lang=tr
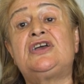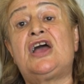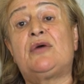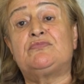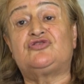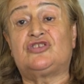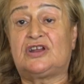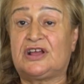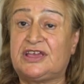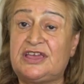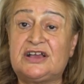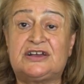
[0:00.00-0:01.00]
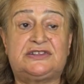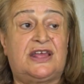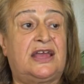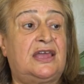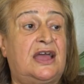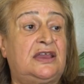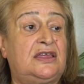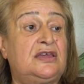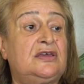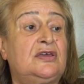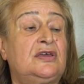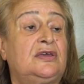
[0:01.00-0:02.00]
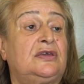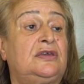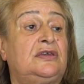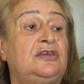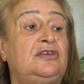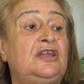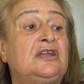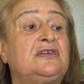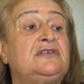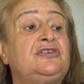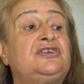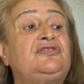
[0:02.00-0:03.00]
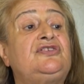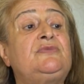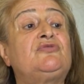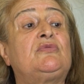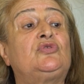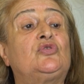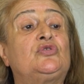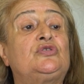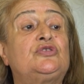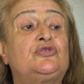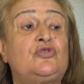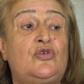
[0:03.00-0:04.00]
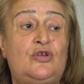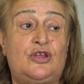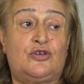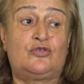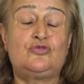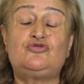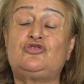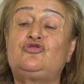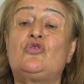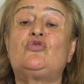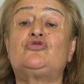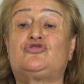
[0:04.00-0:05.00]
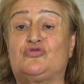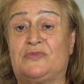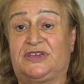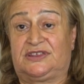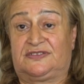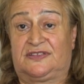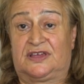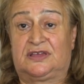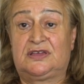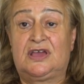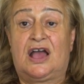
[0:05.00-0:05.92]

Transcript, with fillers: yapmışlar hakikaten yani. E, ilk gittiğim zaman oraları öyle görünce çok hoşuma gitti.